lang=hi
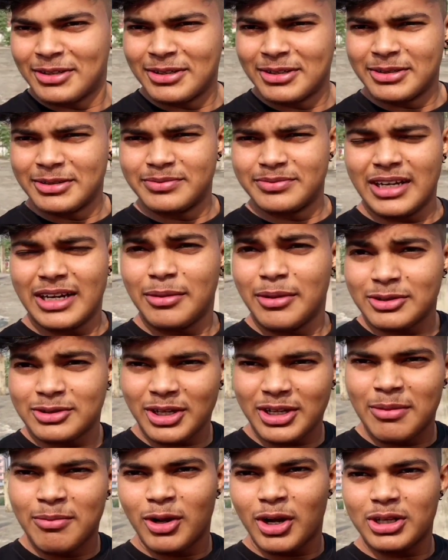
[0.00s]
तो मतलब
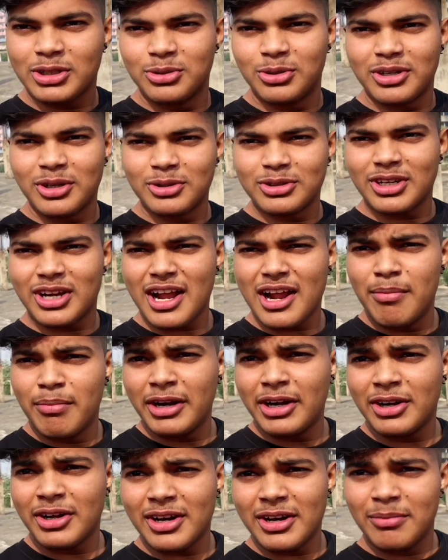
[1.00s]
बहुत हम लोग का शूट हो चुका है
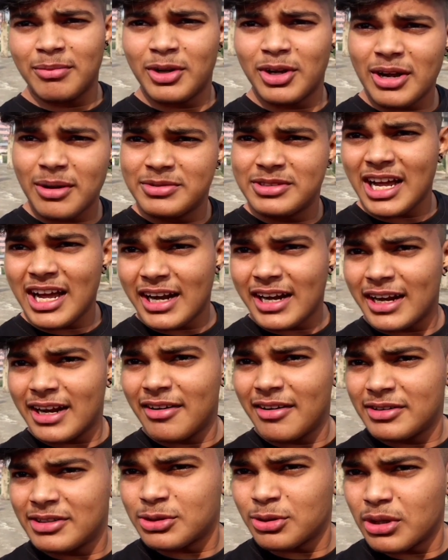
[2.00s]
कंप्लीट और हम लोग अब जा
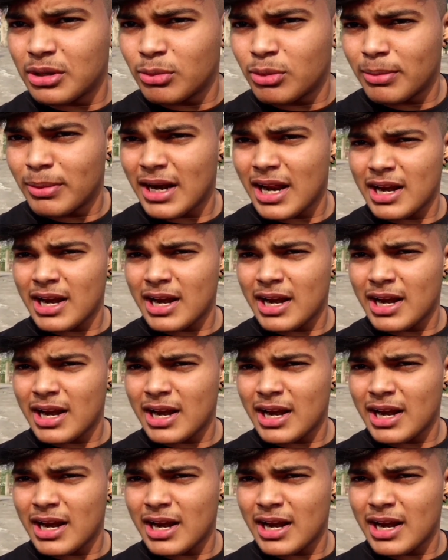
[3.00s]
रहे हैं स्टोरी मोड